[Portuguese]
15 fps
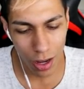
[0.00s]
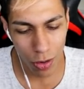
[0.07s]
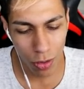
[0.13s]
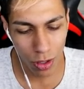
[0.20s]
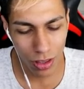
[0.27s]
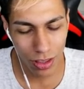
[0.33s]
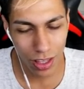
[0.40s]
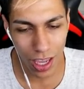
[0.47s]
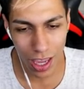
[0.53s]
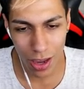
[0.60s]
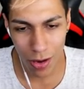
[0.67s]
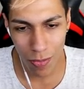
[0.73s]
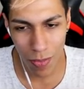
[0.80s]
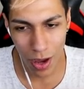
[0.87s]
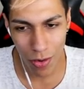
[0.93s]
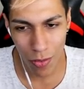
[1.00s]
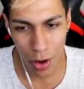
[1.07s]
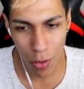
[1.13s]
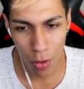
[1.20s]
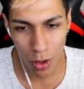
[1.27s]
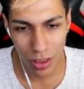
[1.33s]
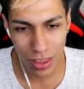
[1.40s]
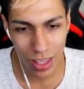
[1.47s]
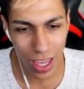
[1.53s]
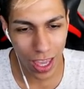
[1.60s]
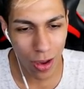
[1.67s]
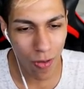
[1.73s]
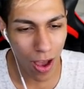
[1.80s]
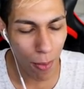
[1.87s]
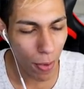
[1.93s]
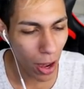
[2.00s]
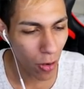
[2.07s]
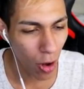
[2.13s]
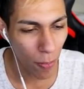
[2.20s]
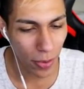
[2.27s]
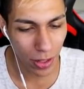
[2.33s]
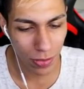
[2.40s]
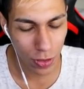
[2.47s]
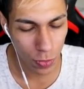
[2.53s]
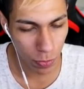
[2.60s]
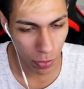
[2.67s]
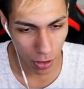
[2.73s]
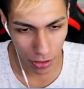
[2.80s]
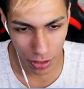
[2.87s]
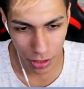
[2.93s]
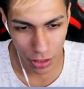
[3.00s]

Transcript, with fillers: Cara, eu odeio, mano, eu odeio a manopla às vezes por causa